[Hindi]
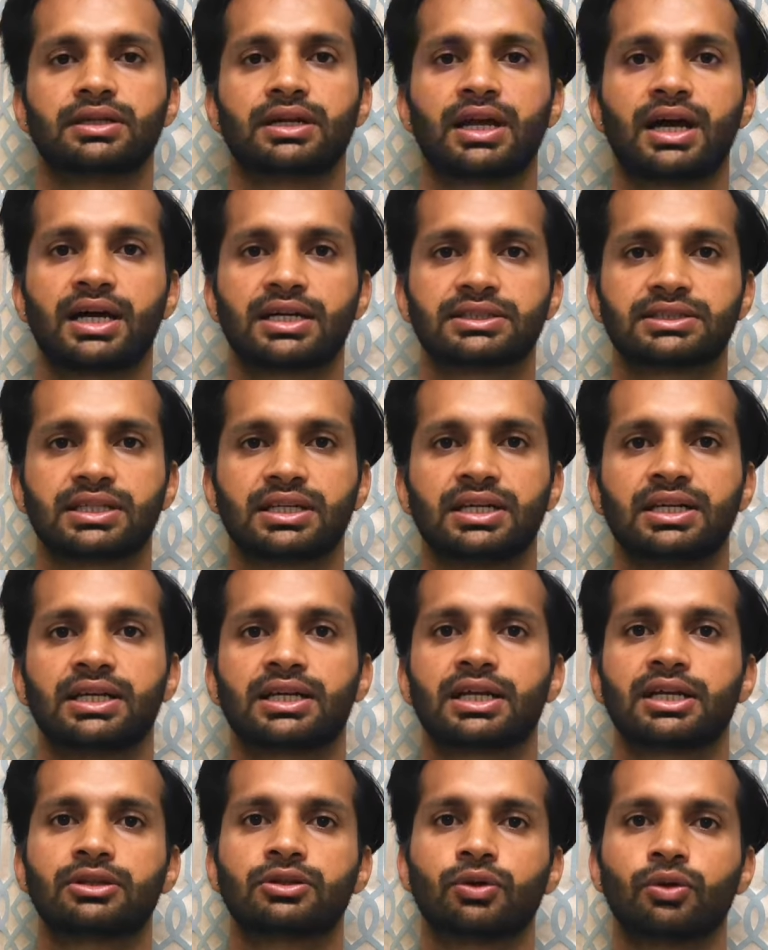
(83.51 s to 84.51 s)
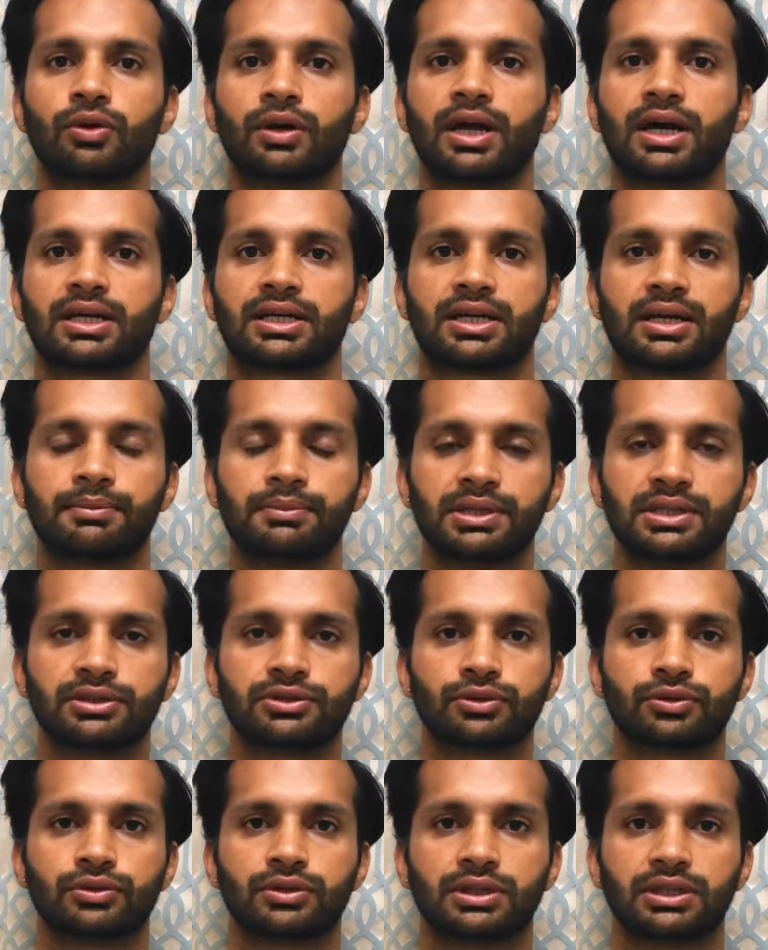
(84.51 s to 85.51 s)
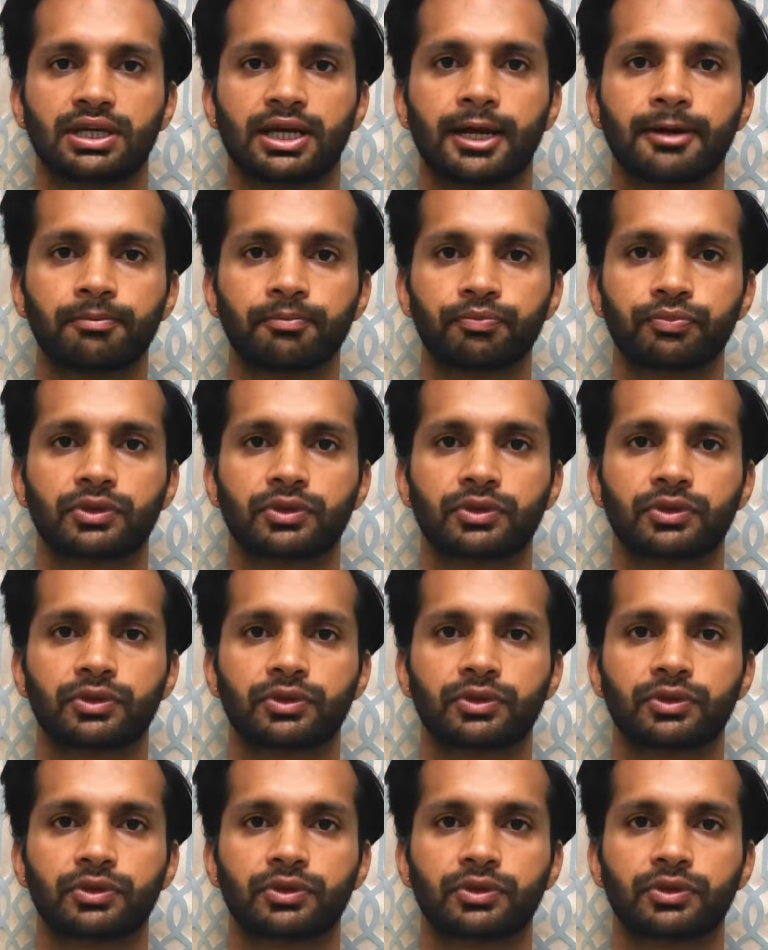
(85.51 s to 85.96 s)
लाख से लेके दो लाख के बीच होती है